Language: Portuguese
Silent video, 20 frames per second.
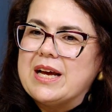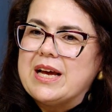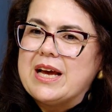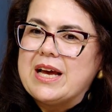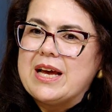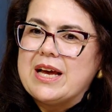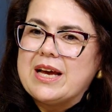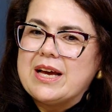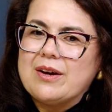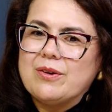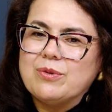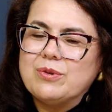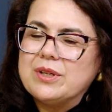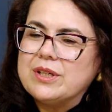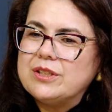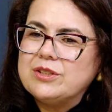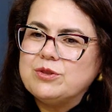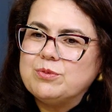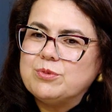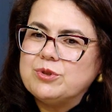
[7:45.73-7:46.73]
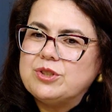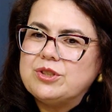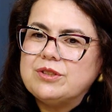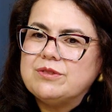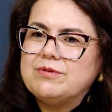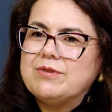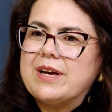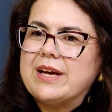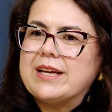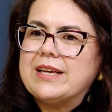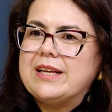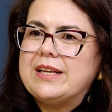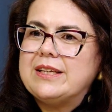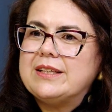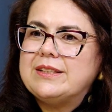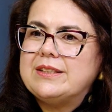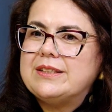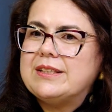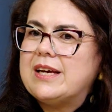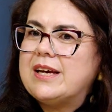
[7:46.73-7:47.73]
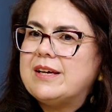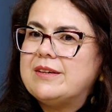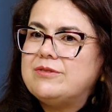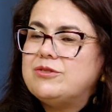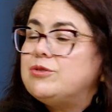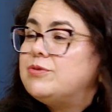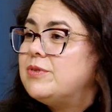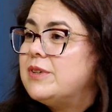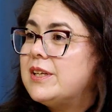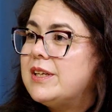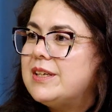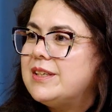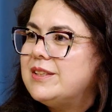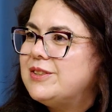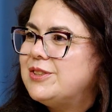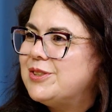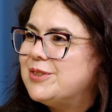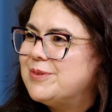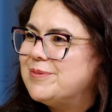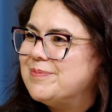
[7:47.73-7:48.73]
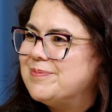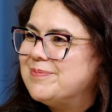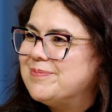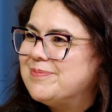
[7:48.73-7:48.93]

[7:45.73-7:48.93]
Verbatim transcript: É, o grande motivo é aquele que é diferente.